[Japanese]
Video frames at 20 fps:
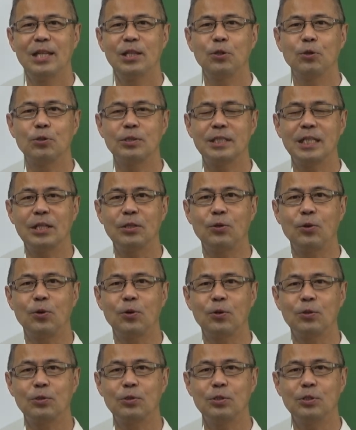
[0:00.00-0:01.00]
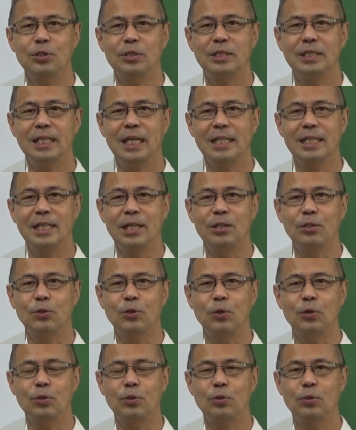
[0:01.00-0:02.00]
読者登録チャンネル
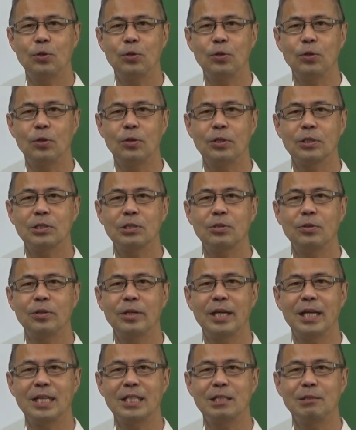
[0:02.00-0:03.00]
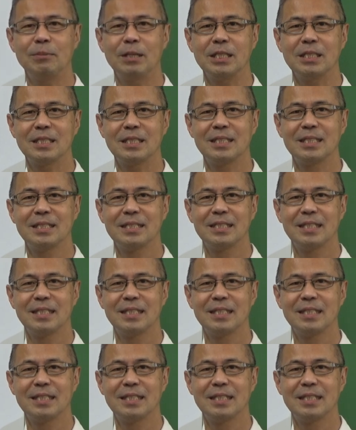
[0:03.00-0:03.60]
登録をよろしくお願いします